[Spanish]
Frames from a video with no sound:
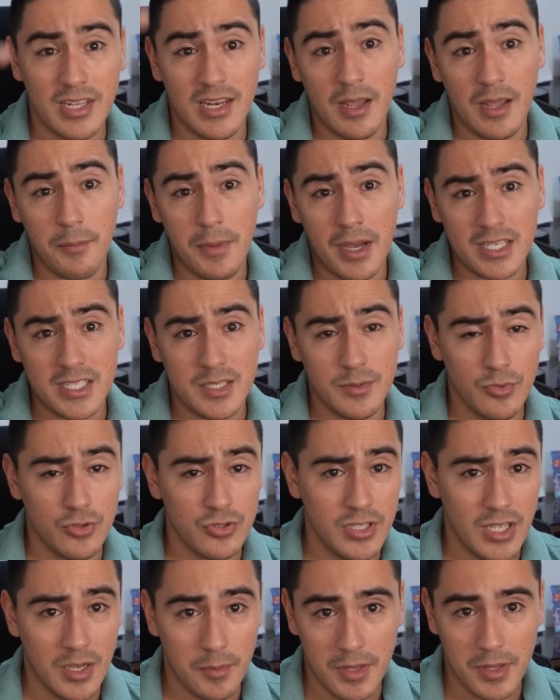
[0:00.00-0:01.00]
ni en máximos
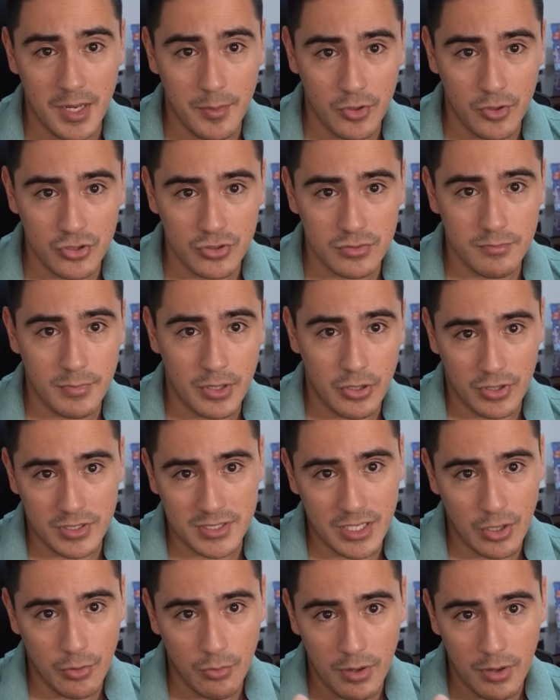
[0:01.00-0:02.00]
ni en mínimos, pero que
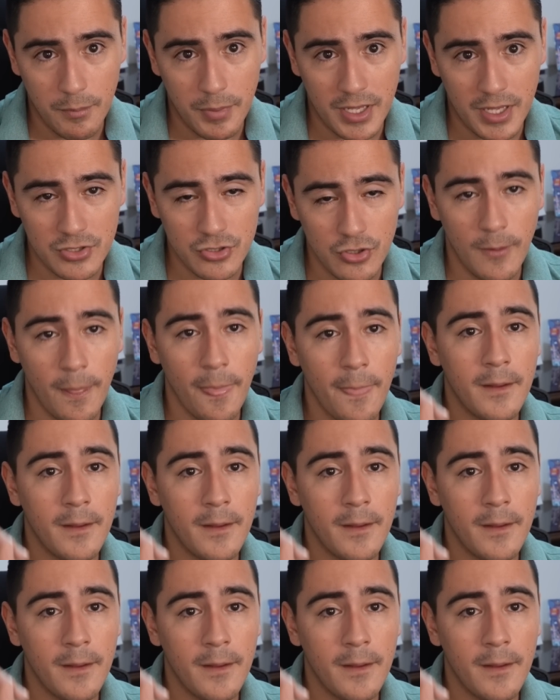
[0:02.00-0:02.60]
esté a un buen precio?